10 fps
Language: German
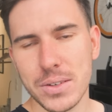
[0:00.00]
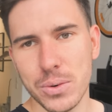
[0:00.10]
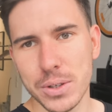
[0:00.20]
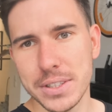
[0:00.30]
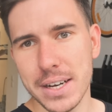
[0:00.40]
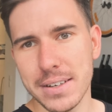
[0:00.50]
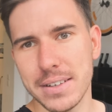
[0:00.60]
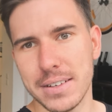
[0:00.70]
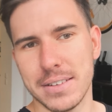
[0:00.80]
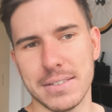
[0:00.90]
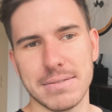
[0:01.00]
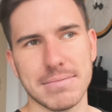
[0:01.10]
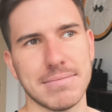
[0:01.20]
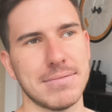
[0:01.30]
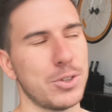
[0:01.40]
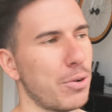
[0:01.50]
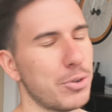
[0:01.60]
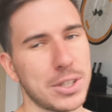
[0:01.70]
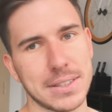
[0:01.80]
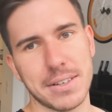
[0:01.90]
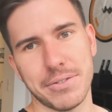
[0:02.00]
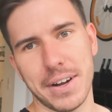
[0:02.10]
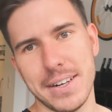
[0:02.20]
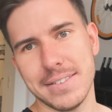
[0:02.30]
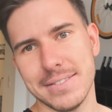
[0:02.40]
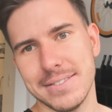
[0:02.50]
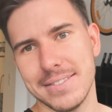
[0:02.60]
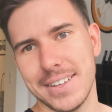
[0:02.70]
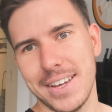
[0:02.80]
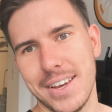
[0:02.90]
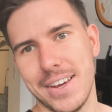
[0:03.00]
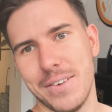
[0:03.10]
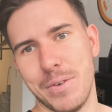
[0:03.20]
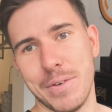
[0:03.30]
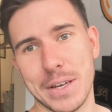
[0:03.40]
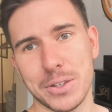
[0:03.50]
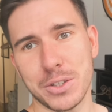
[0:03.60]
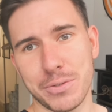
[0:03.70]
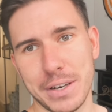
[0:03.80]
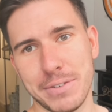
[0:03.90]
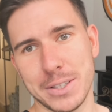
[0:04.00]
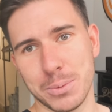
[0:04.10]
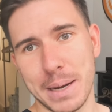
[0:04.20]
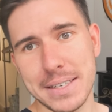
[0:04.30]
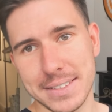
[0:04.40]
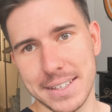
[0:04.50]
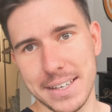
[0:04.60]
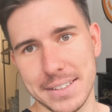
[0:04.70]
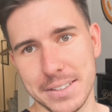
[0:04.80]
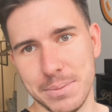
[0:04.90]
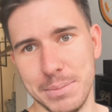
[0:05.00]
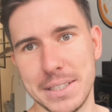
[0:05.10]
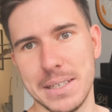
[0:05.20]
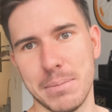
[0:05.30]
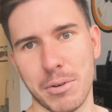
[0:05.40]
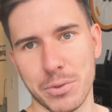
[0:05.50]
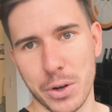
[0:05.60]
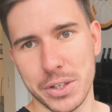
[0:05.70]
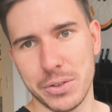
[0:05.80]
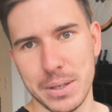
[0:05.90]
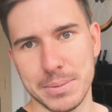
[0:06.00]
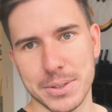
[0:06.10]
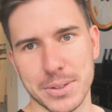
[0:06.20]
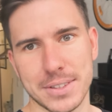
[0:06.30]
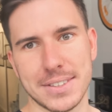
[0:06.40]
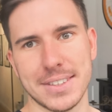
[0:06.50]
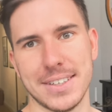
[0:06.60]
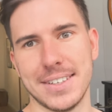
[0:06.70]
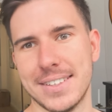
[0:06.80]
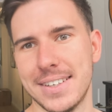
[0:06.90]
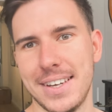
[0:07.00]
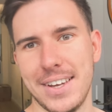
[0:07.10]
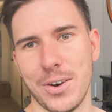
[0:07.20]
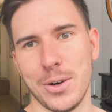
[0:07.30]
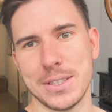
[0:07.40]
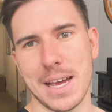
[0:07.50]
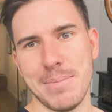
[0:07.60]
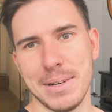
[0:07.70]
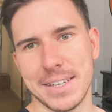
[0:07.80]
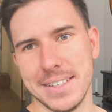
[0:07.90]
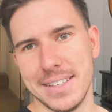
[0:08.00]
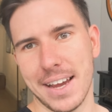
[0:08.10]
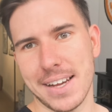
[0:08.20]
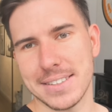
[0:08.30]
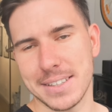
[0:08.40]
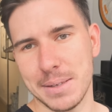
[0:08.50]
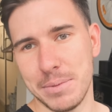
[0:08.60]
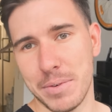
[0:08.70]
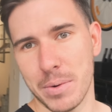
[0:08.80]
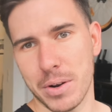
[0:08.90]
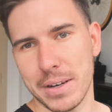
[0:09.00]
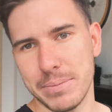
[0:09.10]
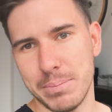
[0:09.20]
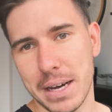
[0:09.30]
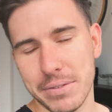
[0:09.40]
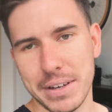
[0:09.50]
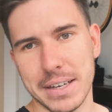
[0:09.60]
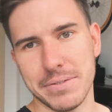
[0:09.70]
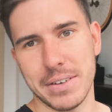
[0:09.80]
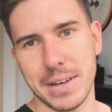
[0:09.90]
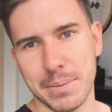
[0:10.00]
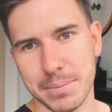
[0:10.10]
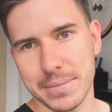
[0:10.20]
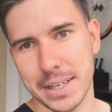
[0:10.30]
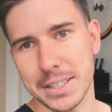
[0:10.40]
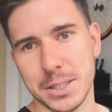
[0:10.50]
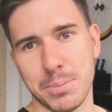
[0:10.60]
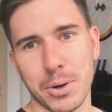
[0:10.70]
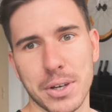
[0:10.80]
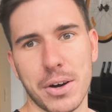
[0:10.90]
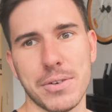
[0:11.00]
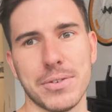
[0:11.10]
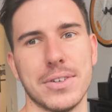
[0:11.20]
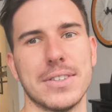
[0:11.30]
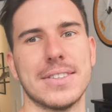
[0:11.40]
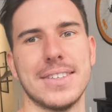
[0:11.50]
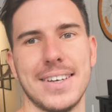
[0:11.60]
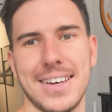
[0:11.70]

Und ja, äh, ich hoffe, euch hat es gefallen. Wir werden euch auf jeden Fall, sobald es geht, mitnehmen auf neue Trips und äh, euch Einblicke in die Reisen geben, die wir noch machen werden, weil wir haben richtig Bock drauf und